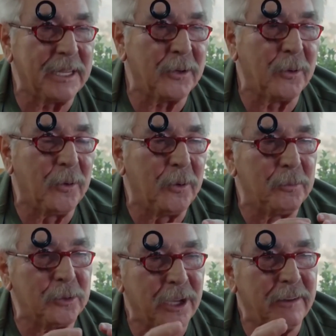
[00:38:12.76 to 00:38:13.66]
demek o
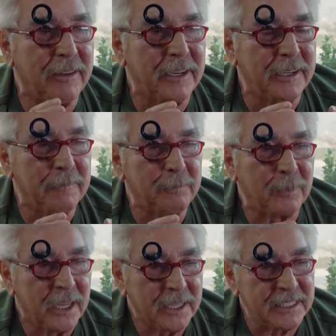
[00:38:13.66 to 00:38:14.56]
mücevherin
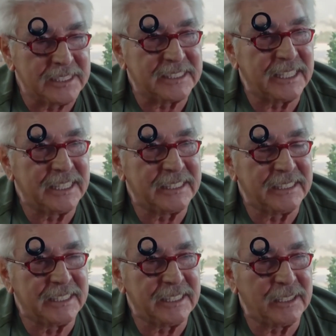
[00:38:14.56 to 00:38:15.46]

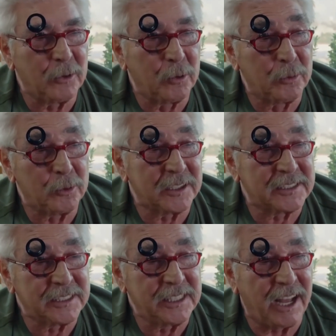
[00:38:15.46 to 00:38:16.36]
iskeletini,
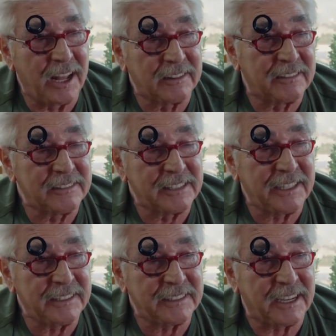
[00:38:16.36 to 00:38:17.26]
omurgasını
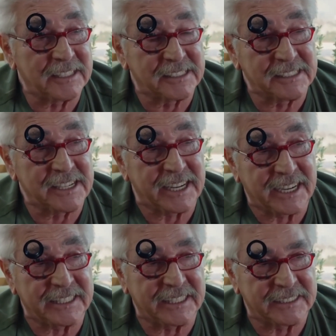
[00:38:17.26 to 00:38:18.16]
altından
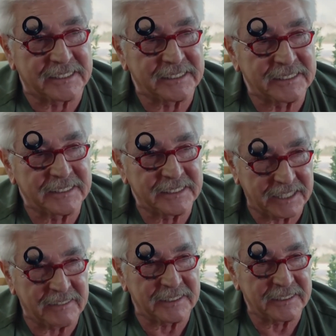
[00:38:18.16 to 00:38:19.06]
hazırlayana denir.
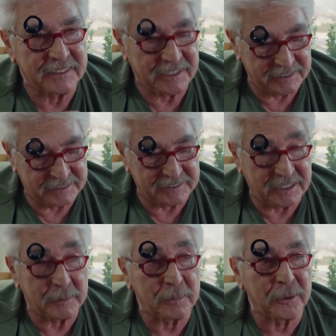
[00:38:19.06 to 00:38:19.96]
Evet,
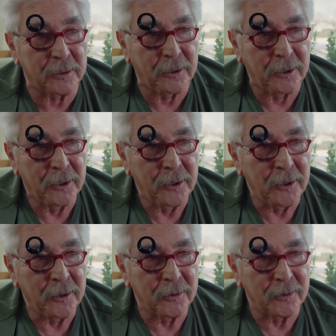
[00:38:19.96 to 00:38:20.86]
altından yapılır o.
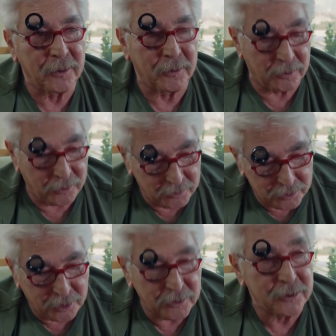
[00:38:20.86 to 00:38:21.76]
O
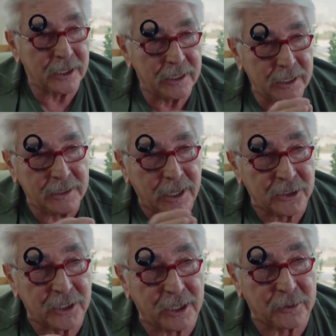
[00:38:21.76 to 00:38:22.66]
omurganın üzerine de
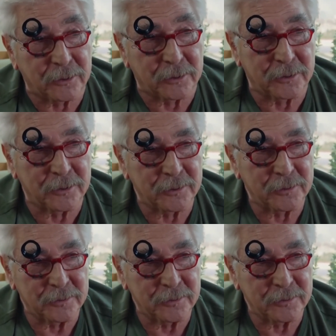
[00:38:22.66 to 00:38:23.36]
taşlar konur.